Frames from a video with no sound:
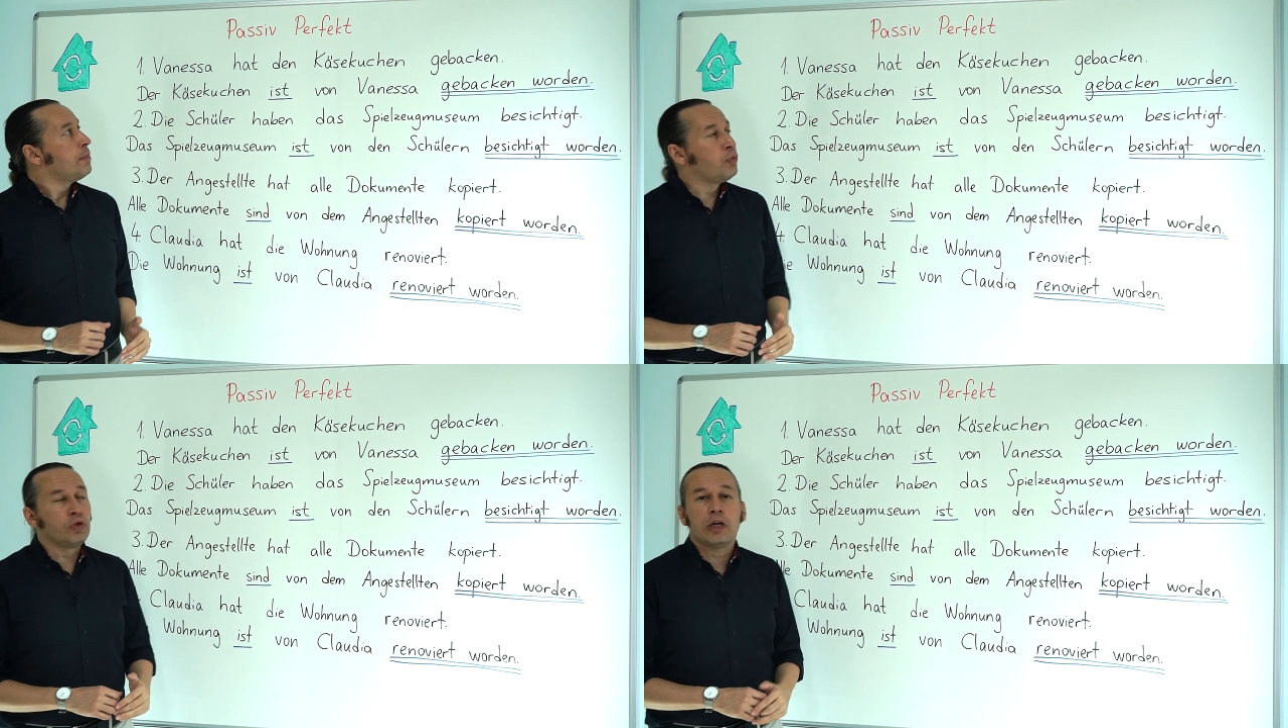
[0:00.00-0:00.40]

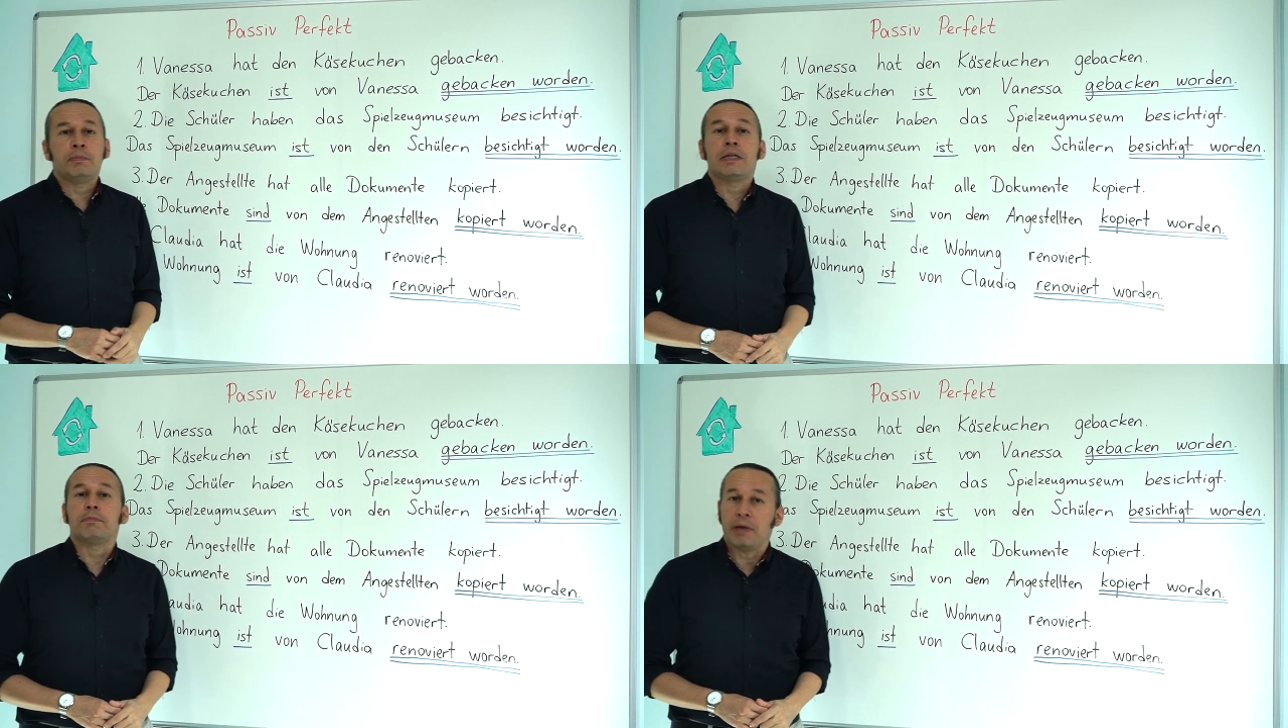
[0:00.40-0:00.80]

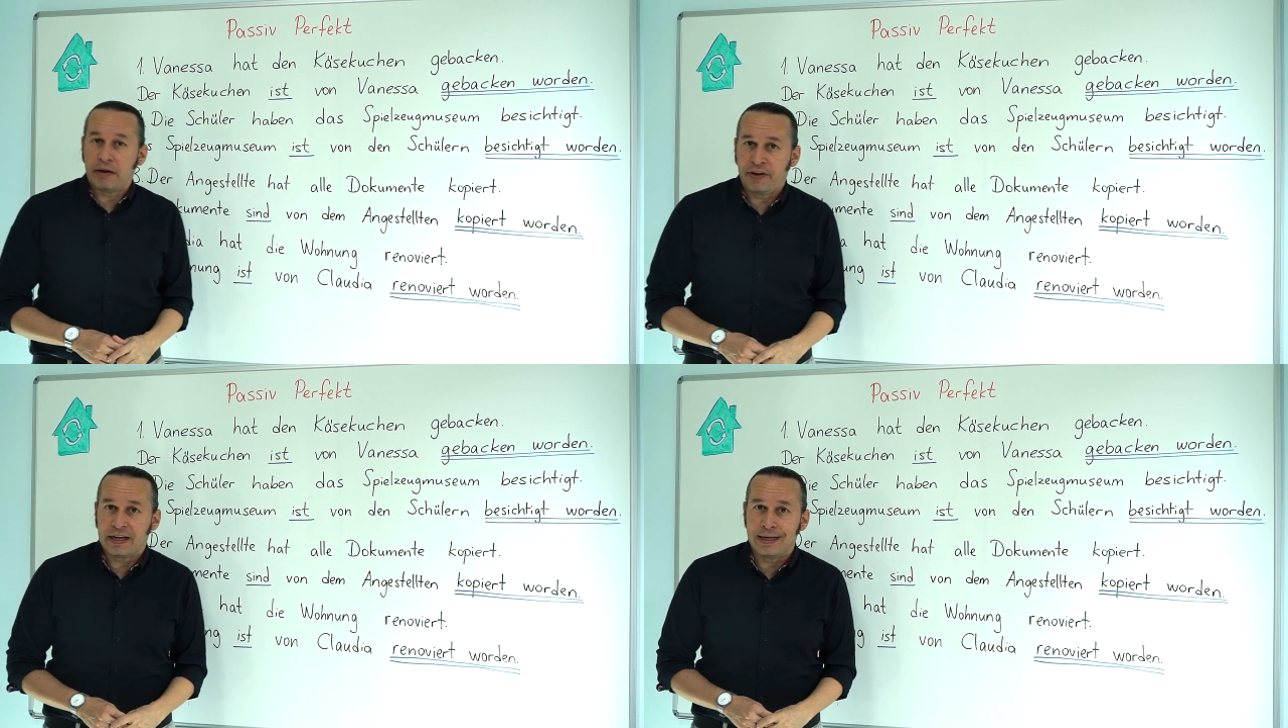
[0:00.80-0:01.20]
burada bir
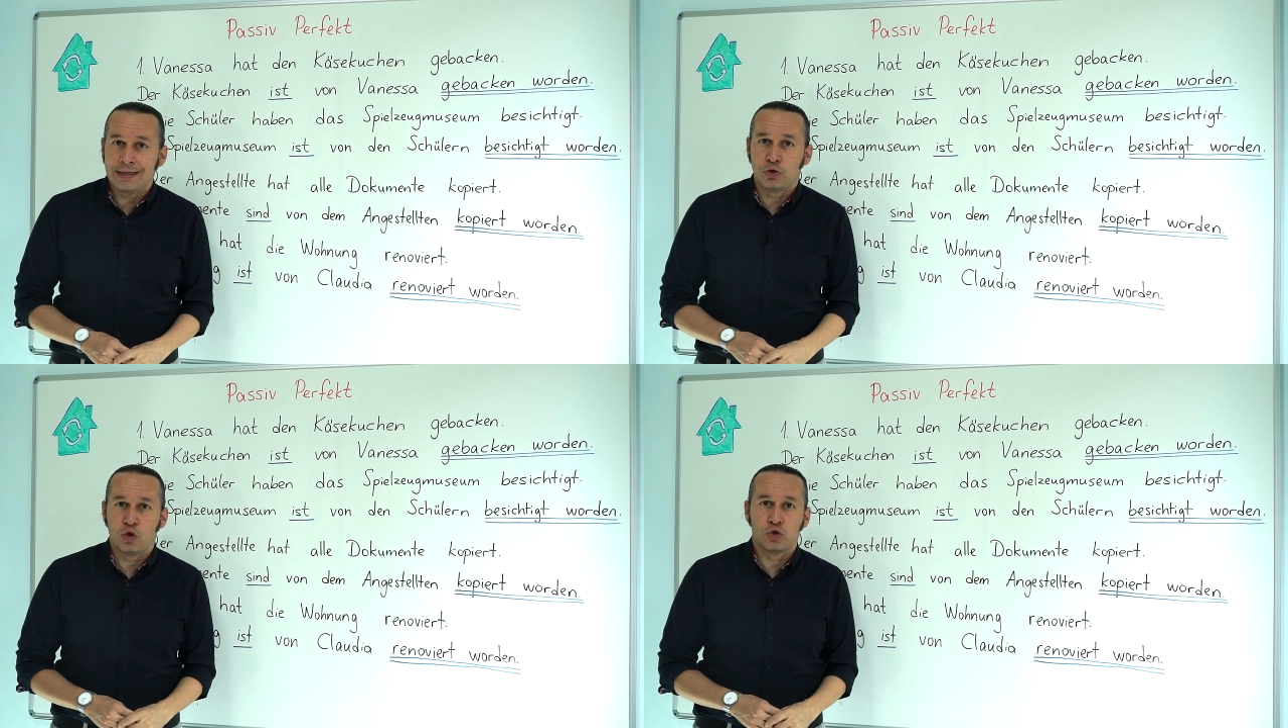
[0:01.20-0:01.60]

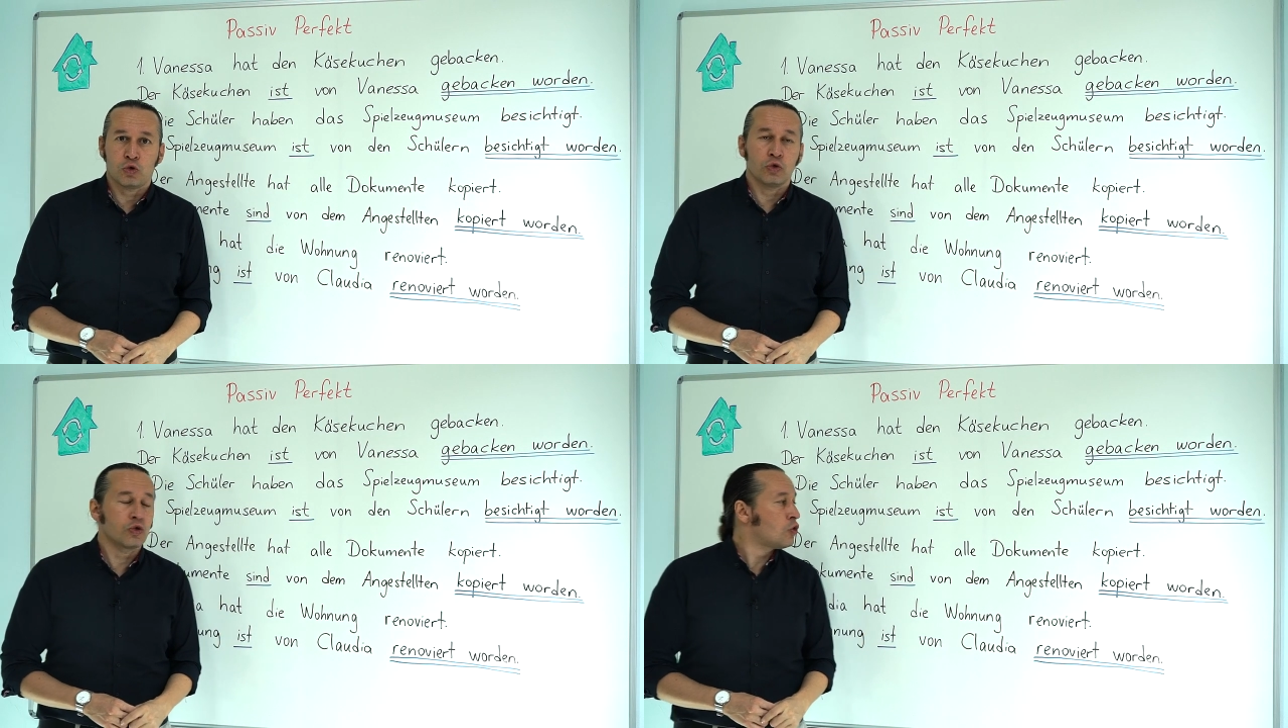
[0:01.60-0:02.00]
perfektlik söz
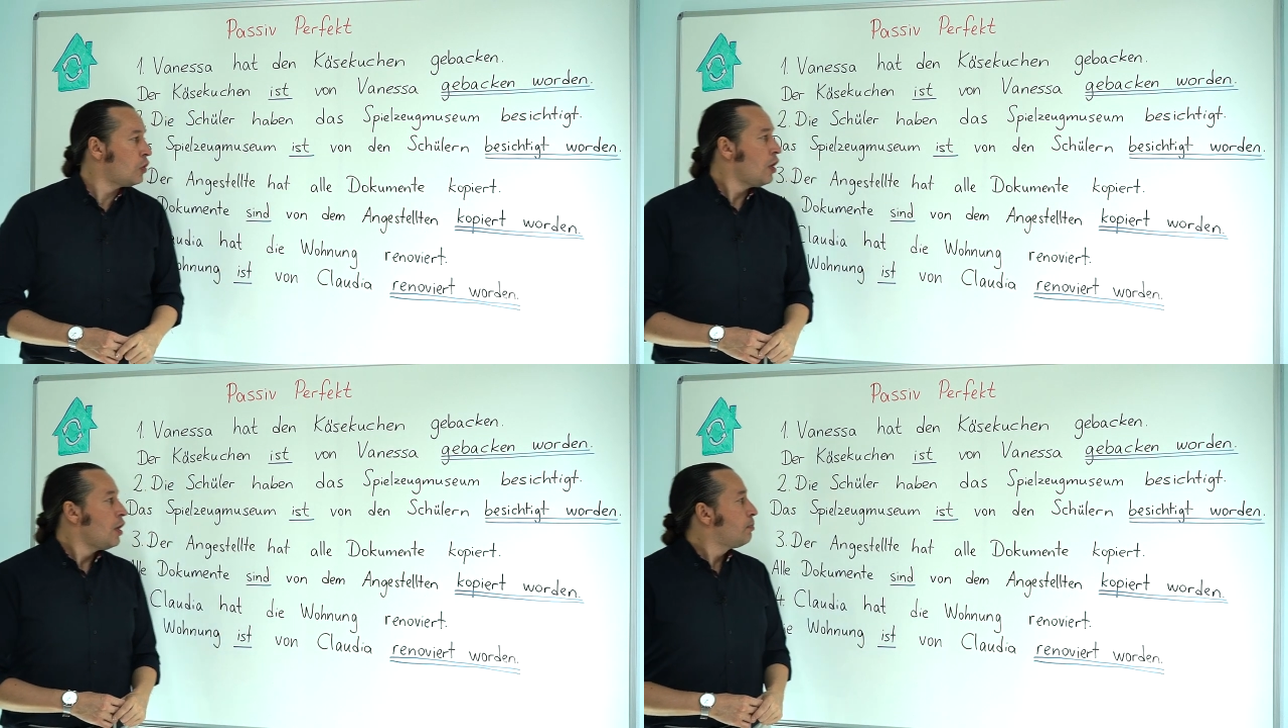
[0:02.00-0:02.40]
konusu.